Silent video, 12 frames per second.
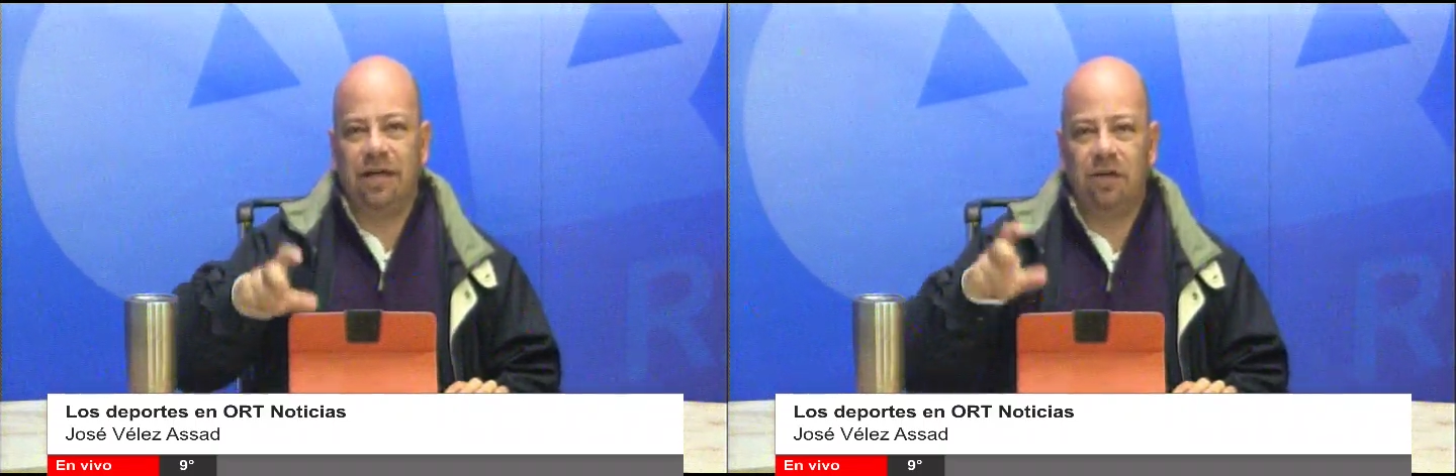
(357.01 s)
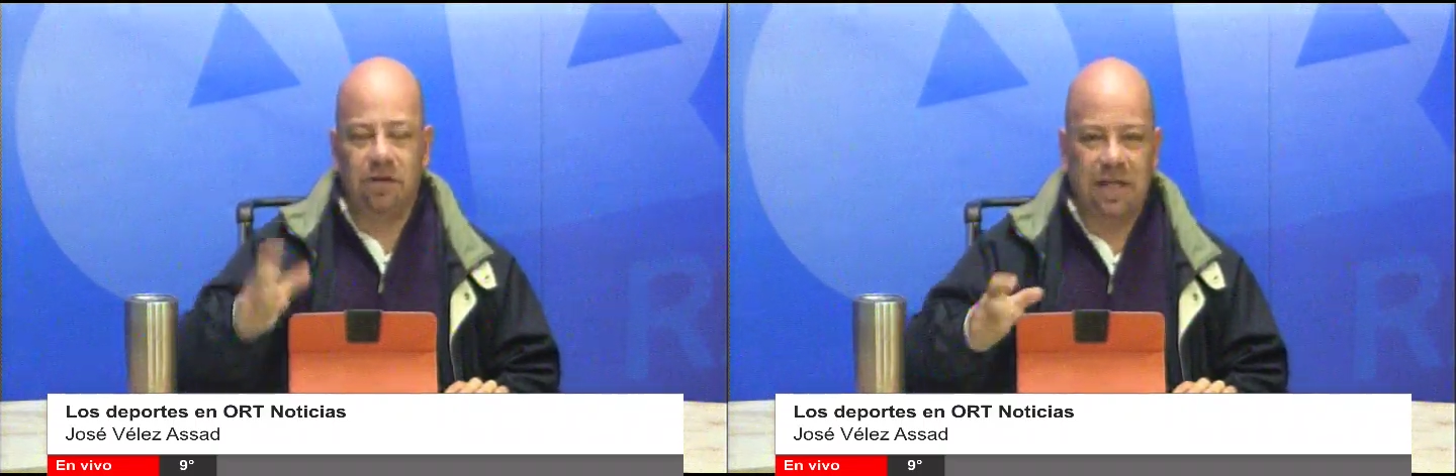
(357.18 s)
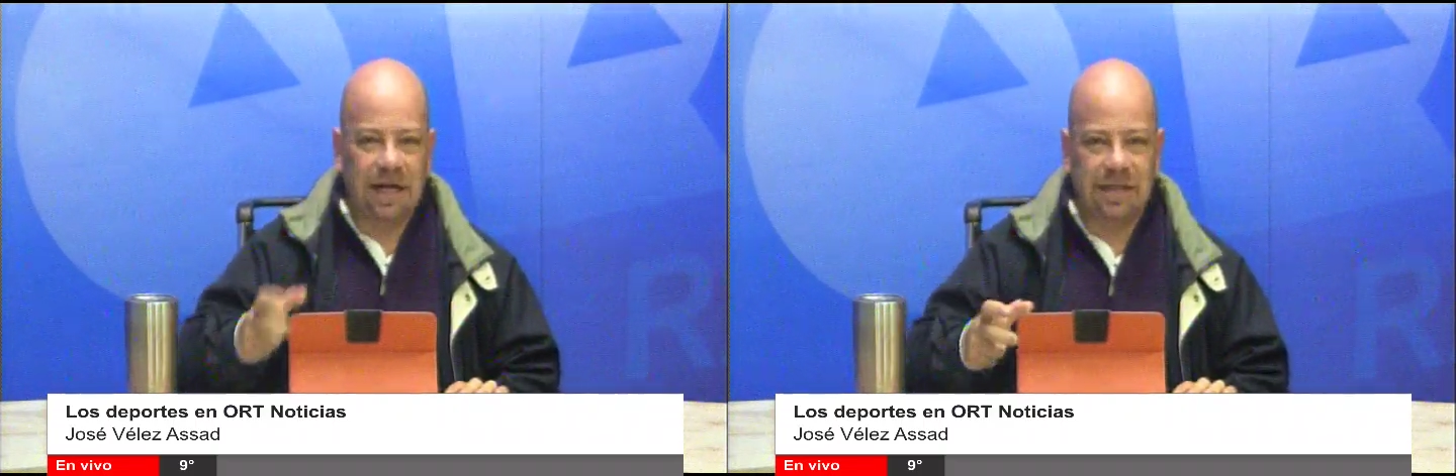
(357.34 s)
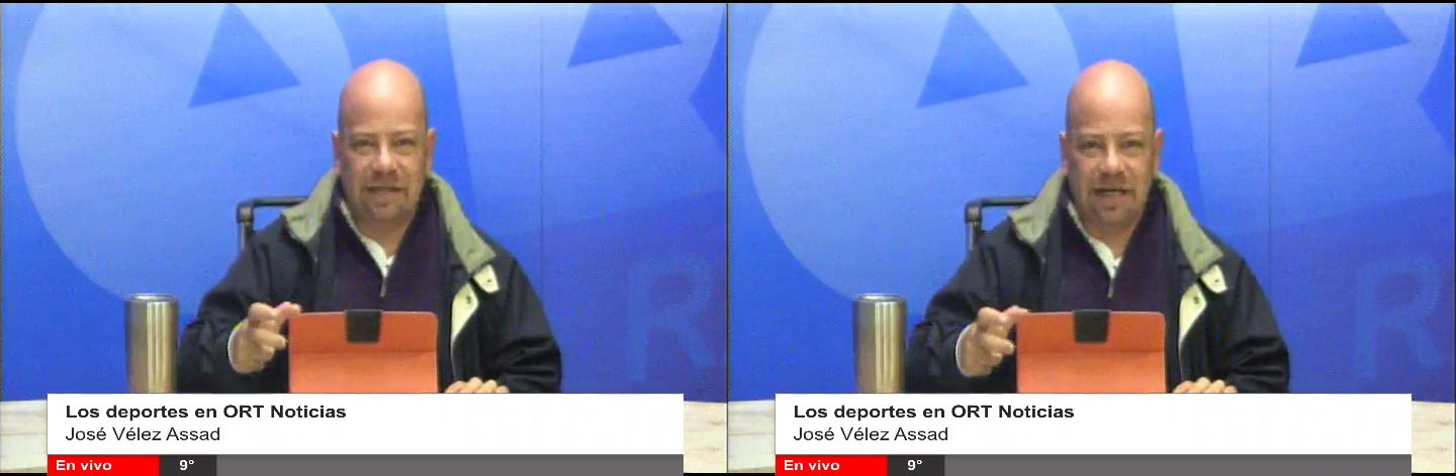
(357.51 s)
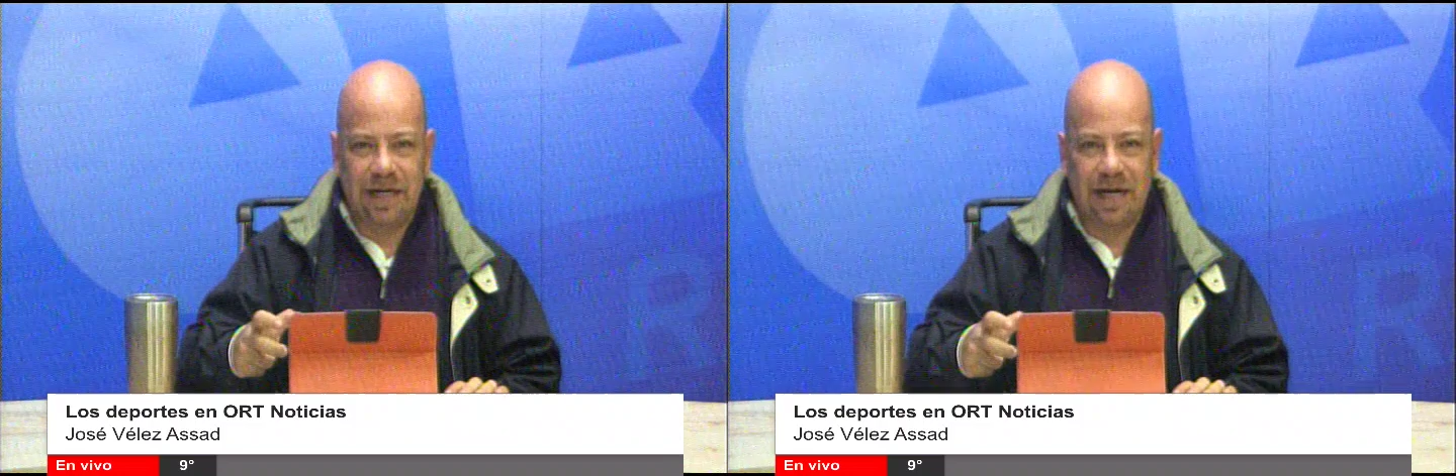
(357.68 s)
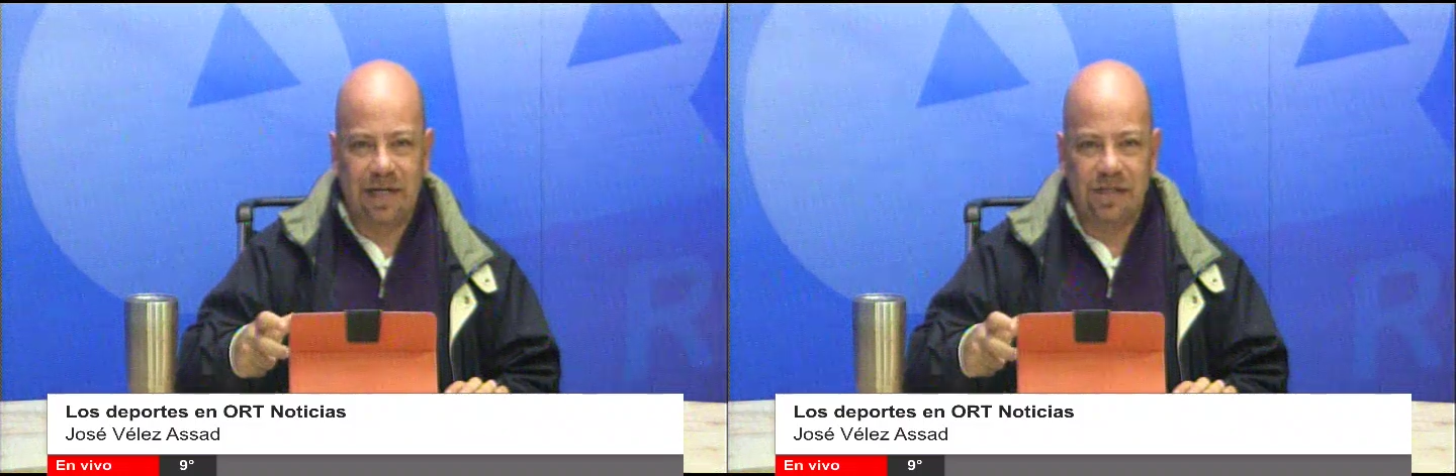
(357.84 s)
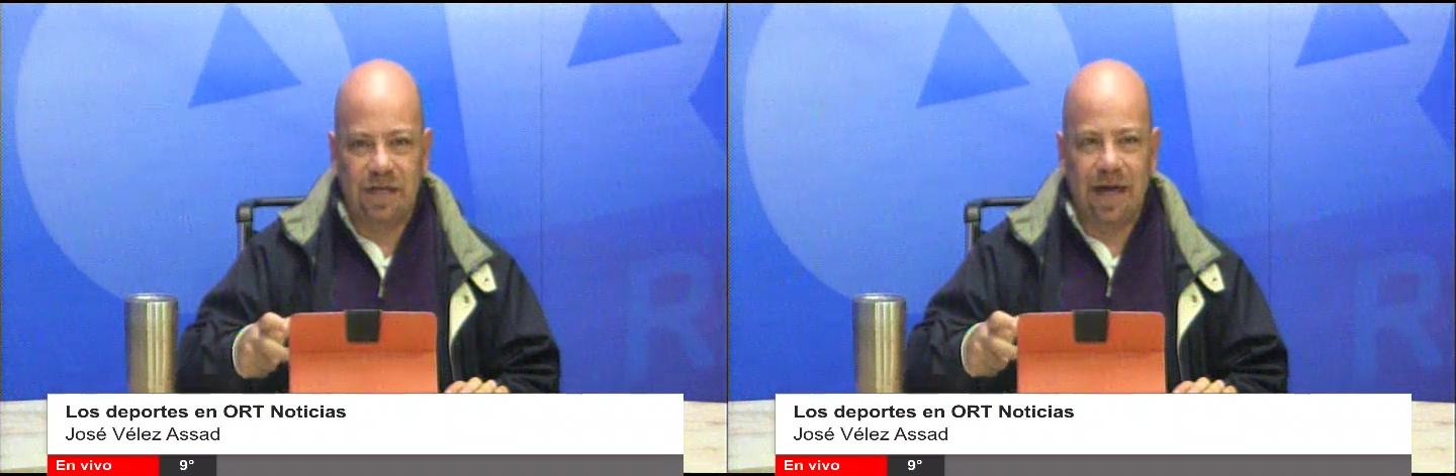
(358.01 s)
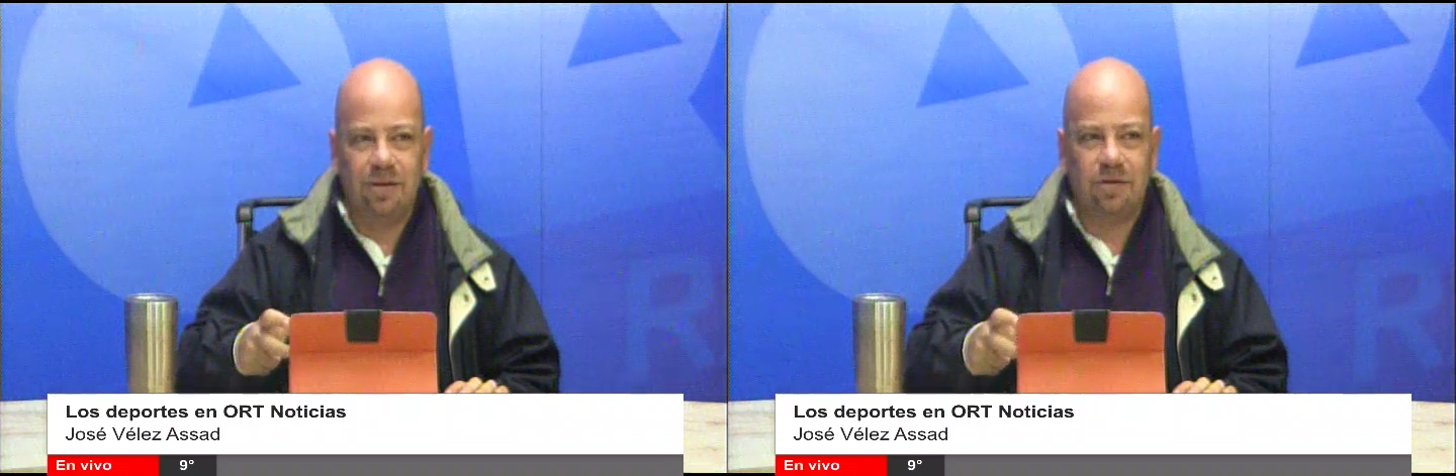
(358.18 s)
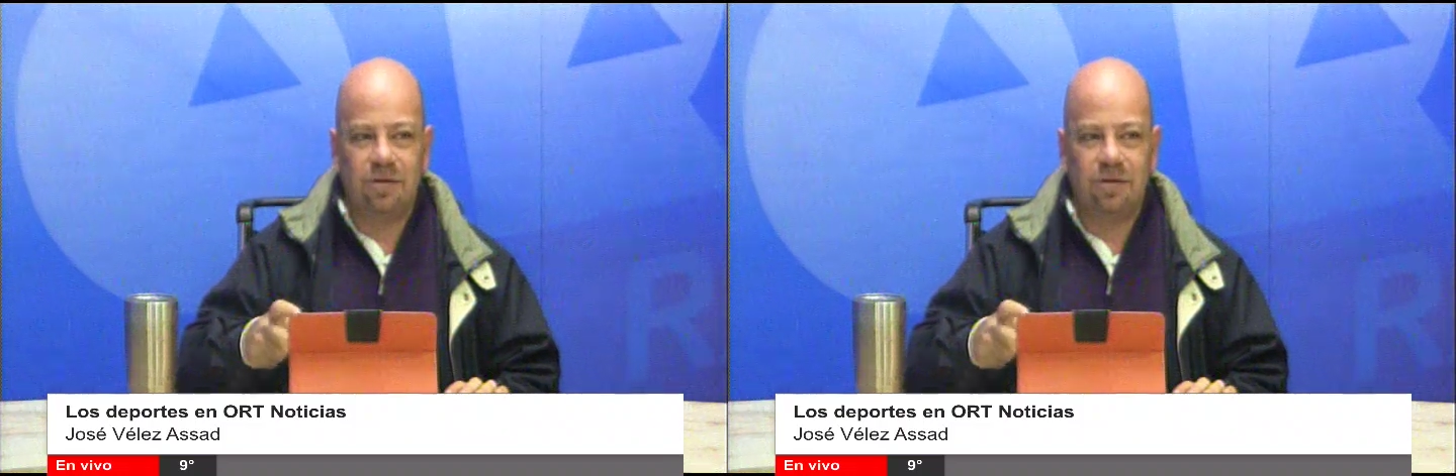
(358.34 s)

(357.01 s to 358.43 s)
nota que están enganchados